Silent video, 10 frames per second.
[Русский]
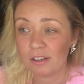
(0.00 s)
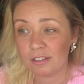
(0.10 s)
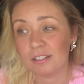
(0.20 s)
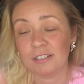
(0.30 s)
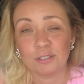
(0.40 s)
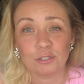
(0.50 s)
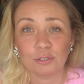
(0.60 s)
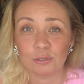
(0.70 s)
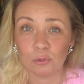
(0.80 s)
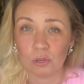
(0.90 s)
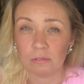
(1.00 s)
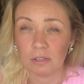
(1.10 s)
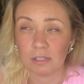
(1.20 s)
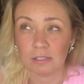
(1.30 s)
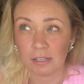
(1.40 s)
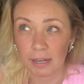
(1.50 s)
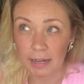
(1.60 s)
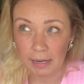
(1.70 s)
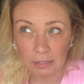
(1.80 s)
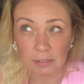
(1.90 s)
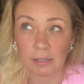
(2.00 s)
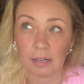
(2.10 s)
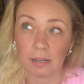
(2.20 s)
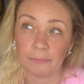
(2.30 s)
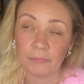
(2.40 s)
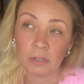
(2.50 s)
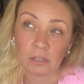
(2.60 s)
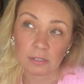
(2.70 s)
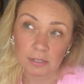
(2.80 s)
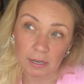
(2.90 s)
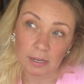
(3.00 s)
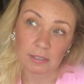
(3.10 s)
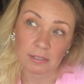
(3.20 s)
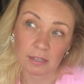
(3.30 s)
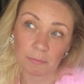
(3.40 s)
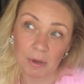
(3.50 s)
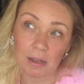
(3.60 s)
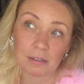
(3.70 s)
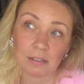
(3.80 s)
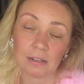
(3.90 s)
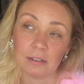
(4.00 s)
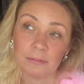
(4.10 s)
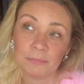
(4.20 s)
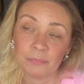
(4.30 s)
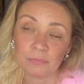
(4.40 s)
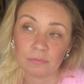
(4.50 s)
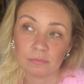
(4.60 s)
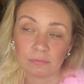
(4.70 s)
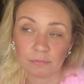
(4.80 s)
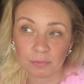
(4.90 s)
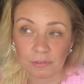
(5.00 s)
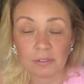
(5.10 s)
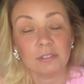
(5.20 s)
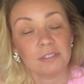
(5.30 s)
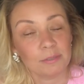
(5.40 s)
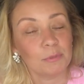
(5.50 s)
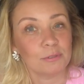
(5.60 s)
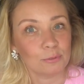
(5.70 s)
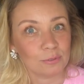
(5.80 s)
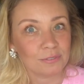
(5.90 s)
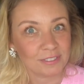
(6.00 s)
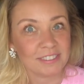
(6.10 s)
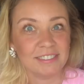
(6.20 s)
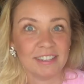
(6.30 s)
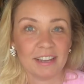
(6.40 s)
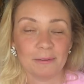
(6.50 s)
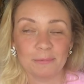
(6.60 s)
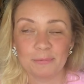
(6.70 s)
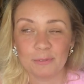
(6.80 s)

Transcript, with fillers: Это, конечно, здорово, когда такая редкая, интересная марка появилась именно вот в Сиднее.